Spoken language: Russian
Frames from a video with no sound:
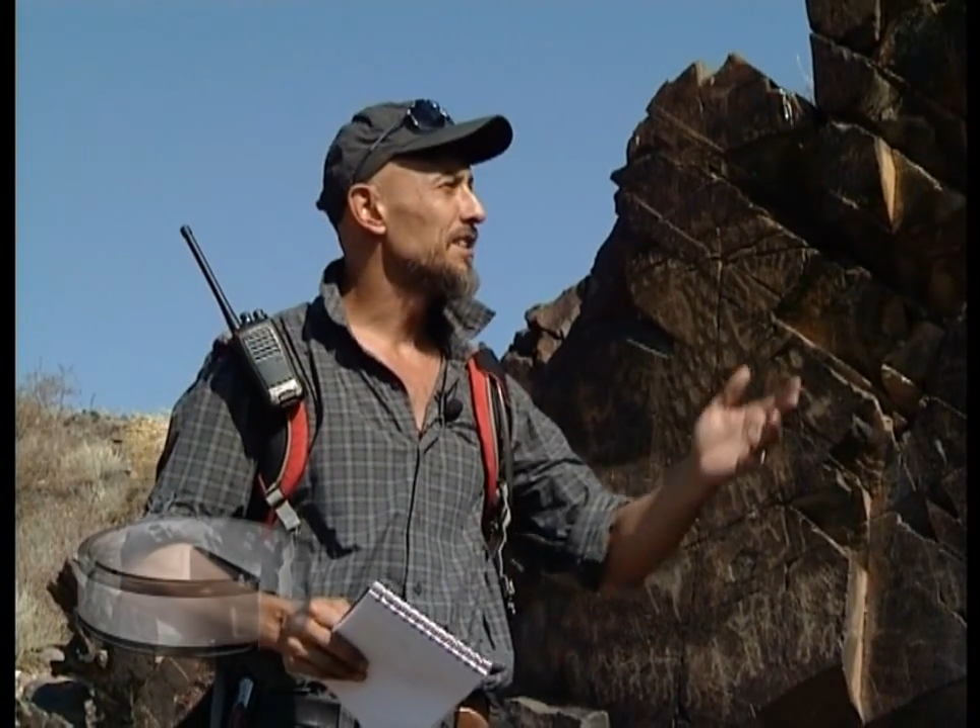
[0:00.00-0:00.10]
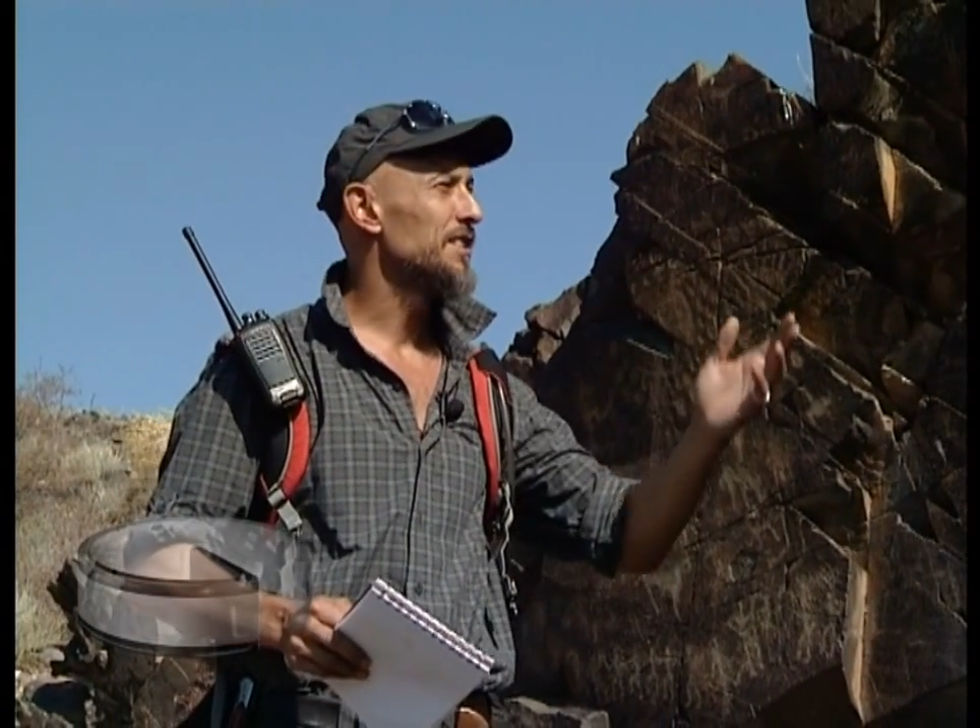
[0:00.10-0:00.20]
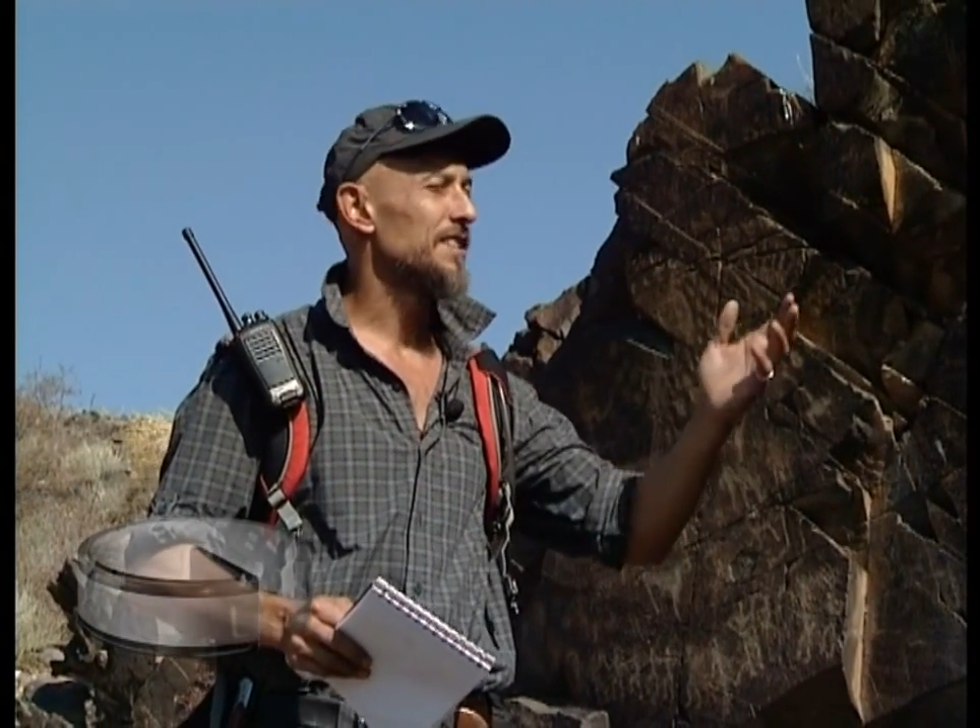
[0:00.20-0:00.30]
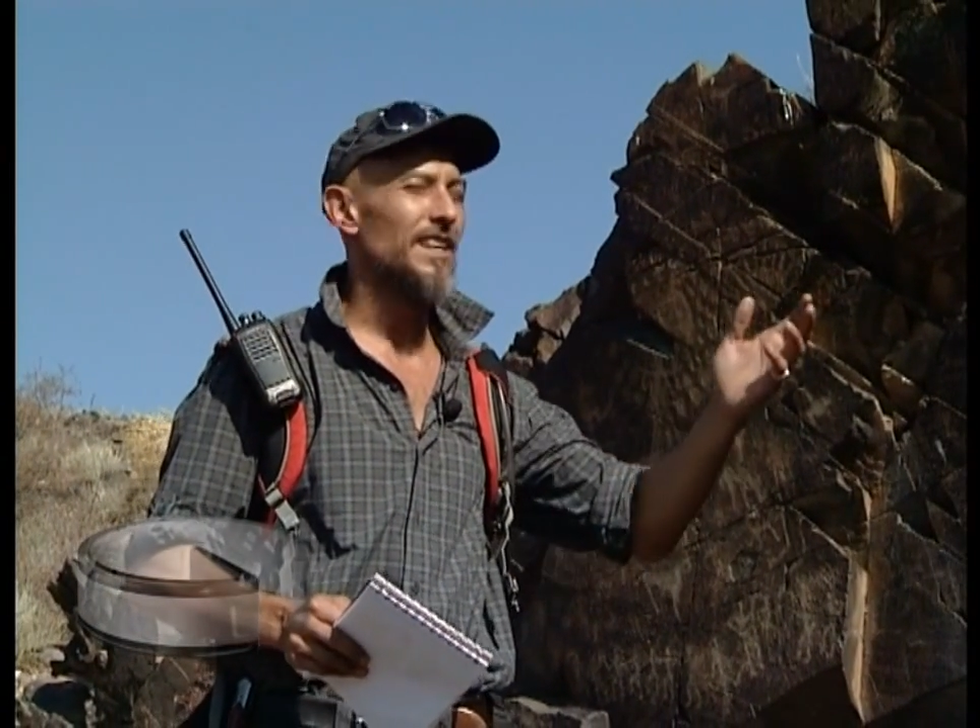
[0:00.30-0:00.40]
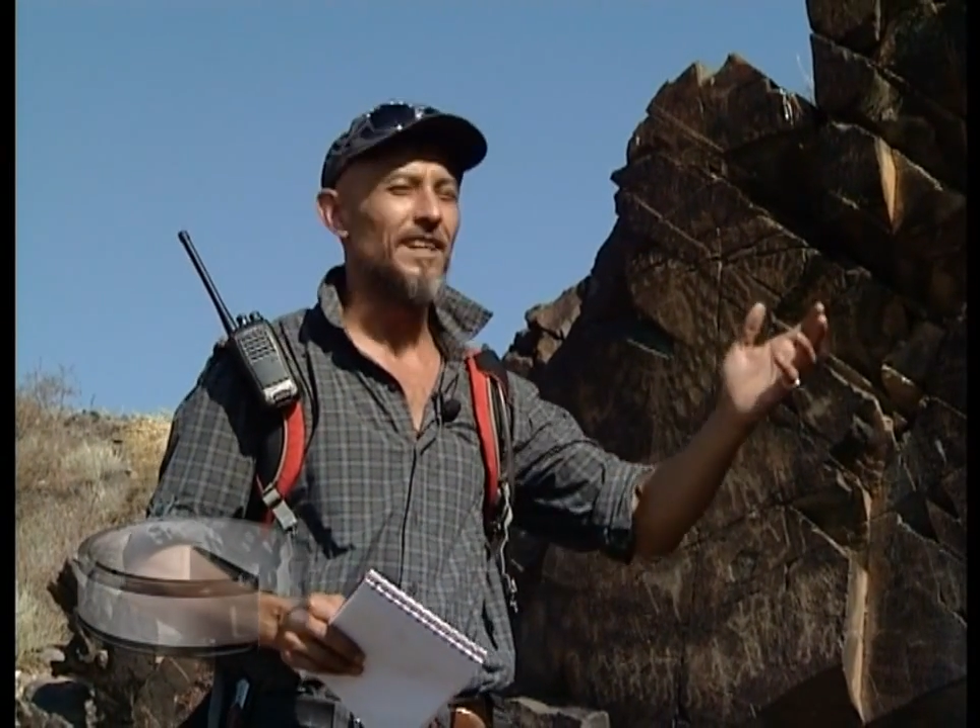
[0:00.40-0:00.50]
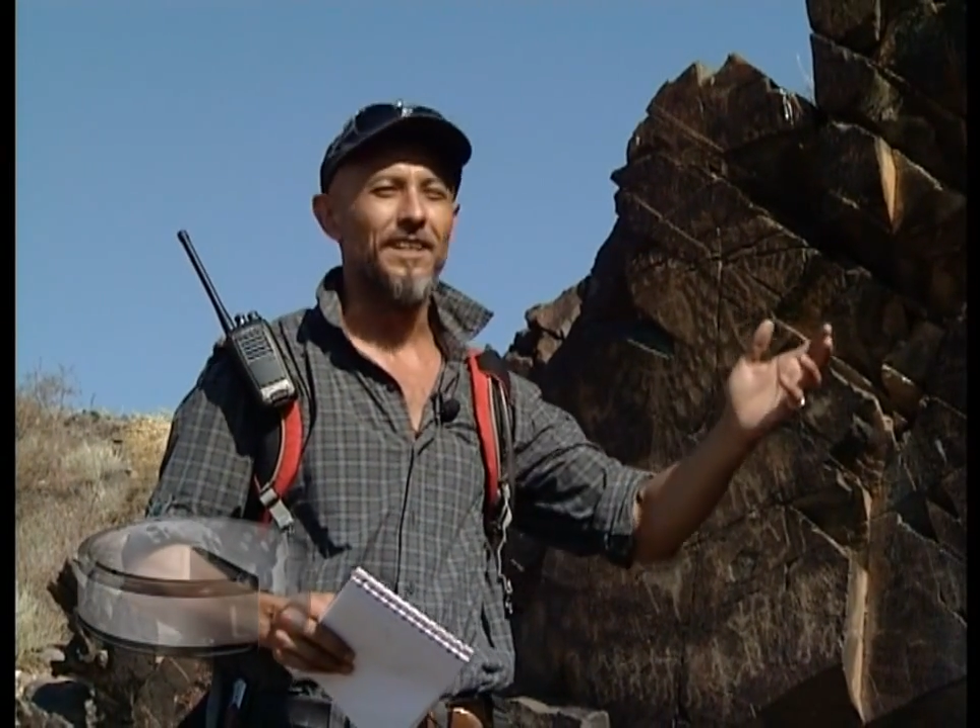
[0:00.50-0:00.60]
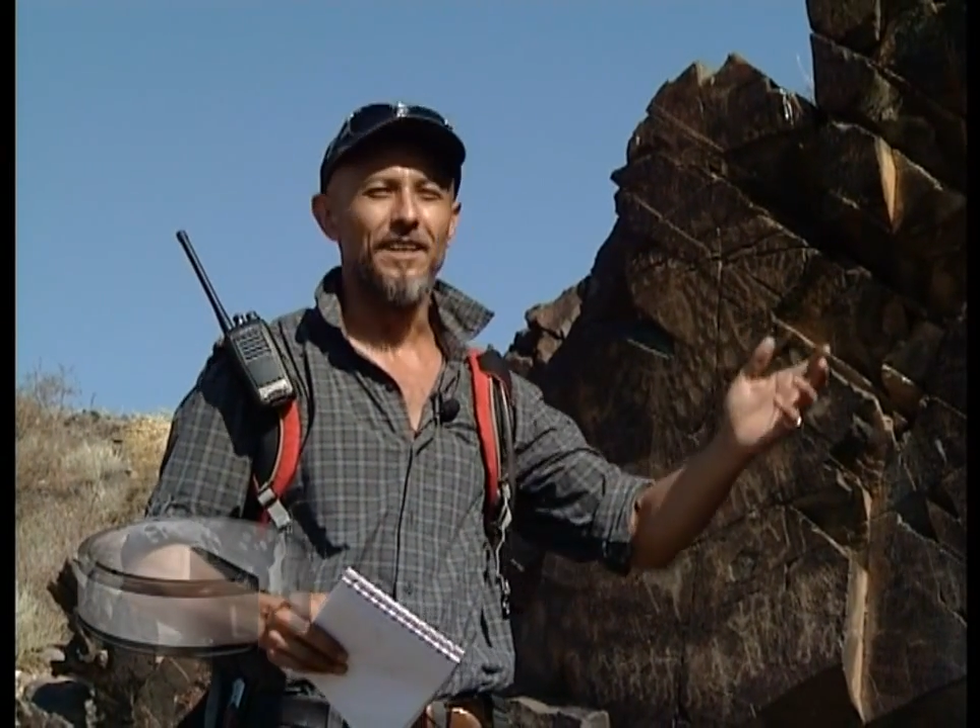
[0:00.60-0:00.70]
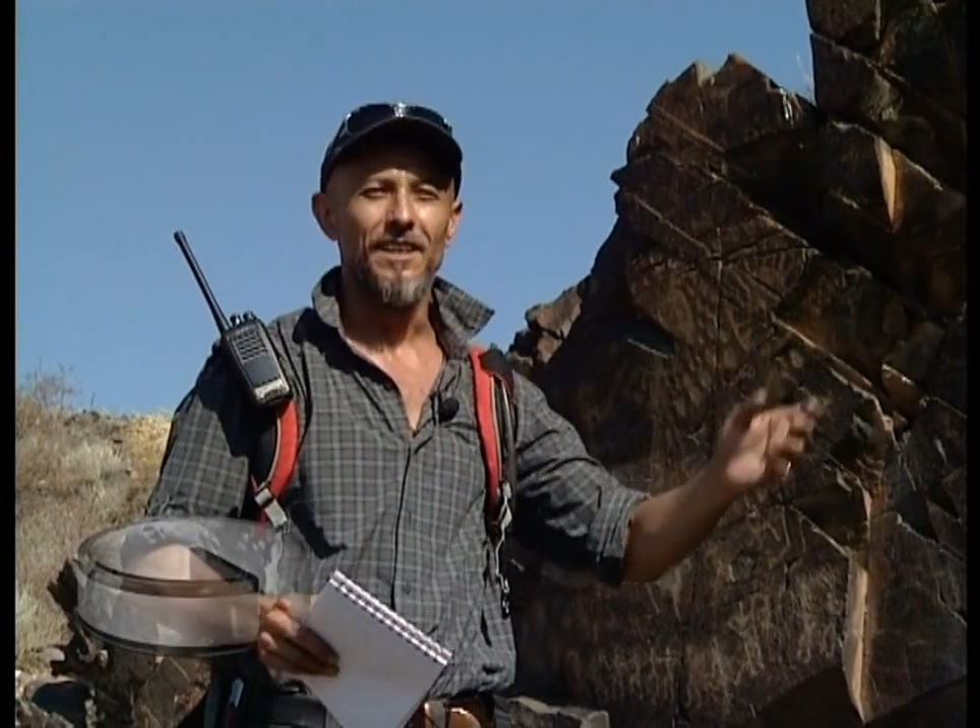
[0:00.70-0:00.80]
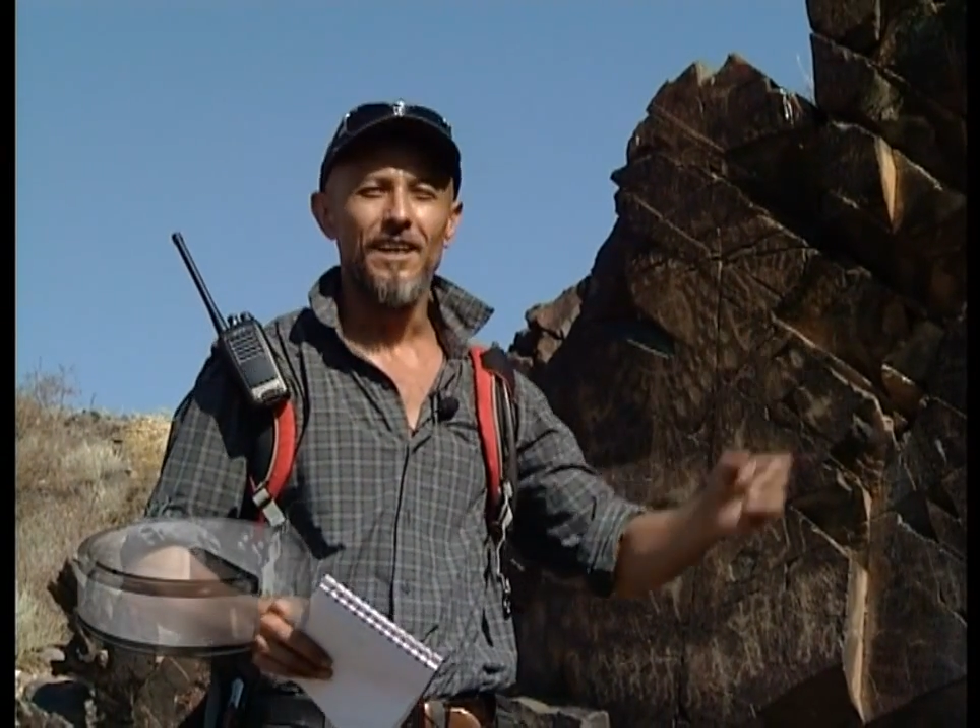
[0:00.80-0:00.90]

эти скалы,